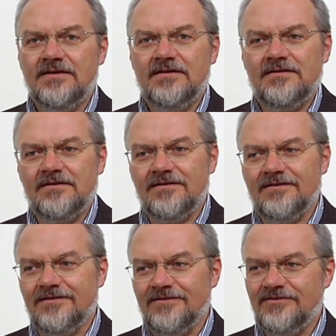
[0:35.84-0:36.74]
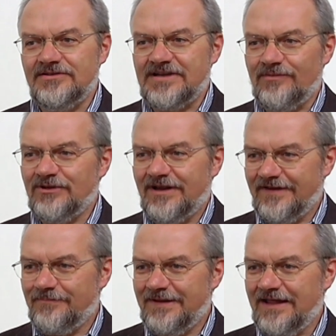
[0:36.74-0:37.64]
eh, diciamo della
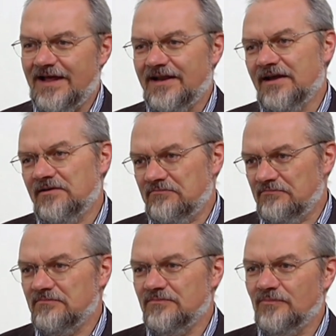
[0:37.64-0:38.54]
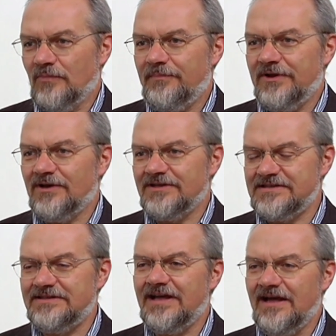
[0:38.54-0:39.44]
Valpadana, una piccola
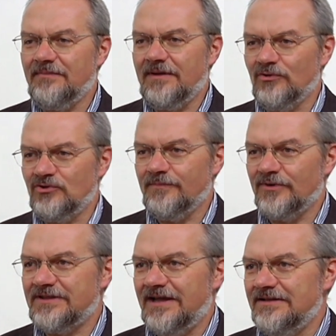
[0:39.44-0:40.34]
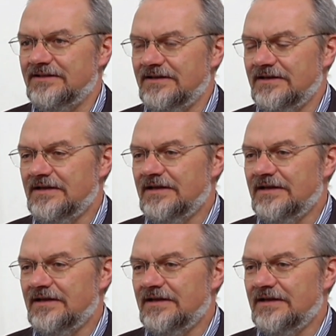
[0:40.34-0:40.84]
città ma molto importante,